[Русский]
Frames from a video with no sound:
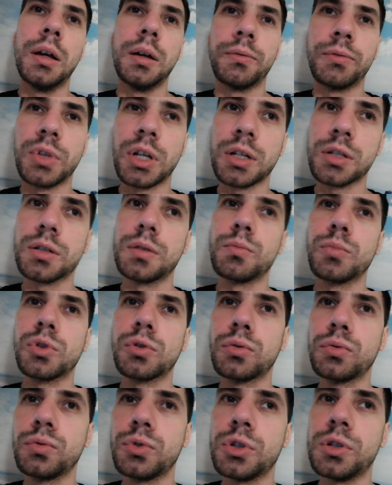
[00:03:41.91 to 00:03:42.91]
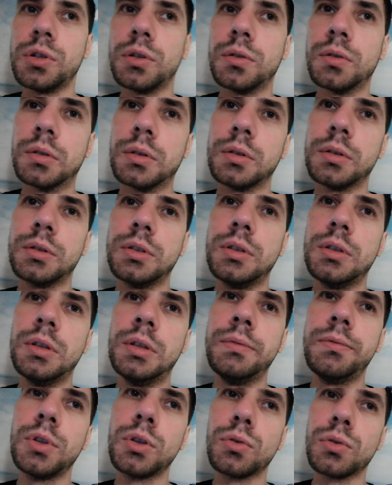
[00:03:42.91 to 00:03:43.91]
В нашем случае
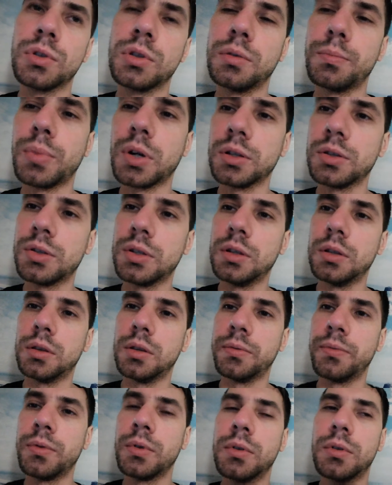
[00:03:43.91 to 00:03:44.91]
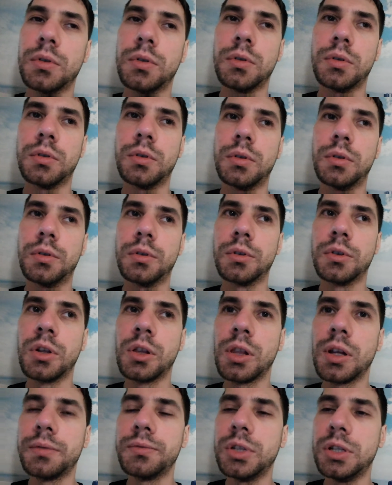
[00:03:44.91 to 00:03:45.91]
90% э,
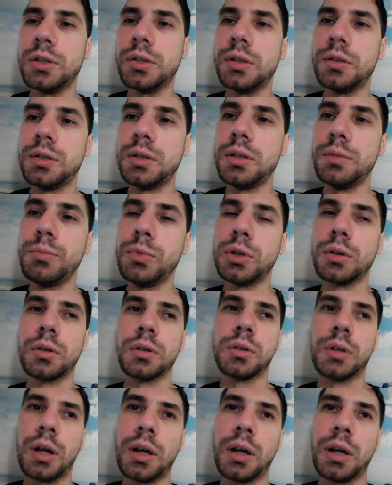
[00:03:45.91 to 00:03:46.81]
главной сети МИР,